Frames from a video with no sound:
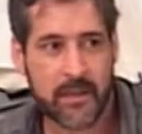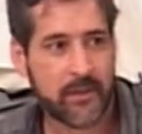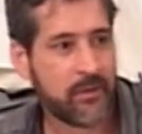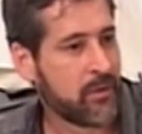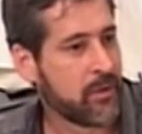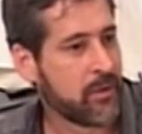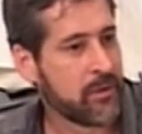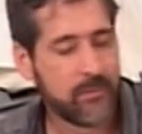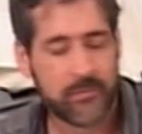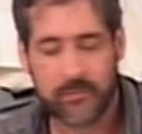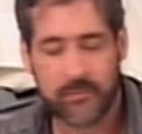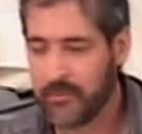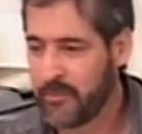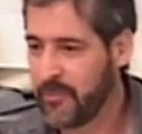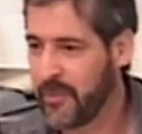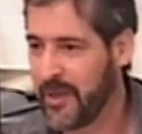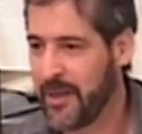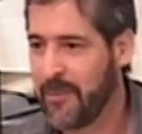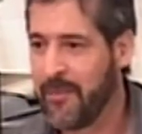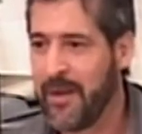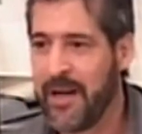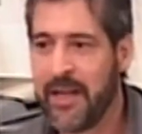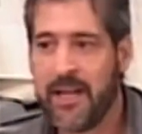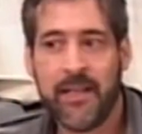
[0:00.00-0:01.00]
son
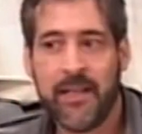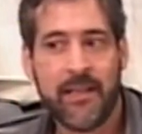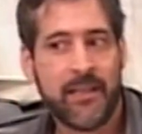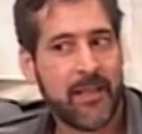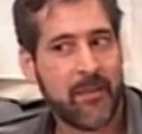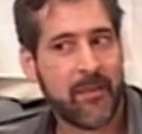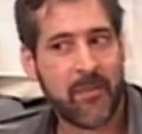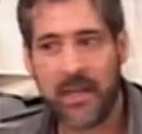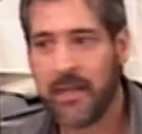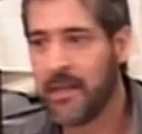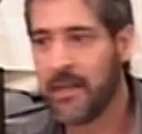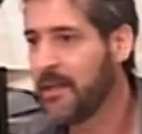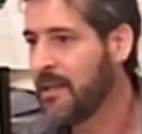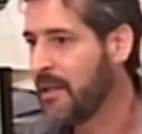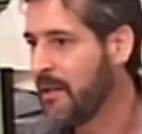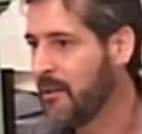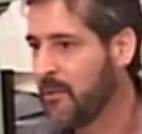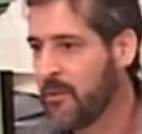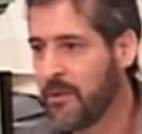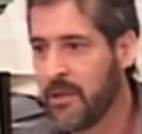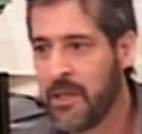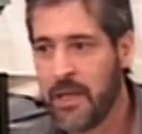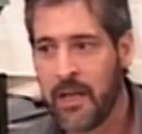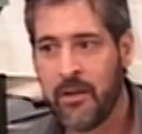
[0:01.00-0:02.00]

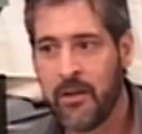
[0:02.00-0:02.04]
permanentemente un